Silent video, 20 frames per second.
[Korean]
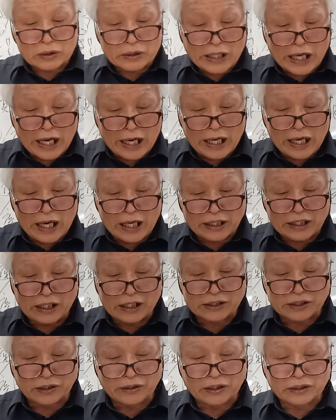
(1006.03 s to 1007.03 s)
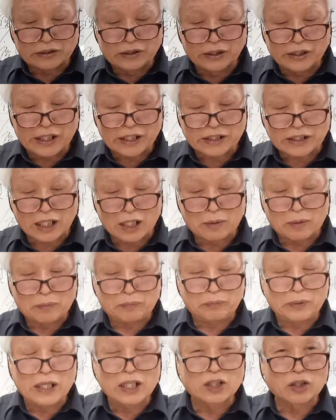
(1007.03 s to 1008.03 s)
개기선데 그 기자
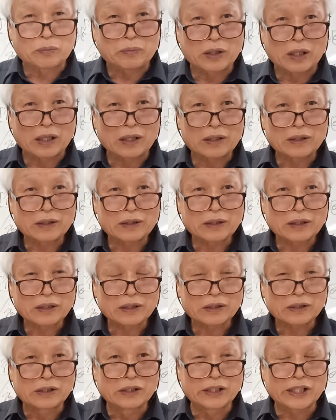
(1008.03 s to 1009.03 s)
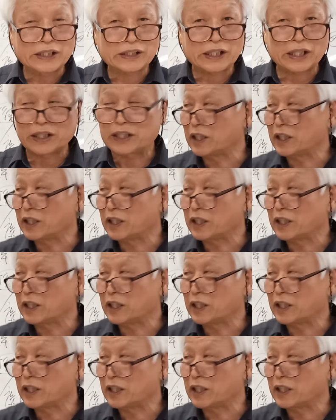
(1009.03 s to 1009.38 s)
나오면 미리 접혀. 그 기자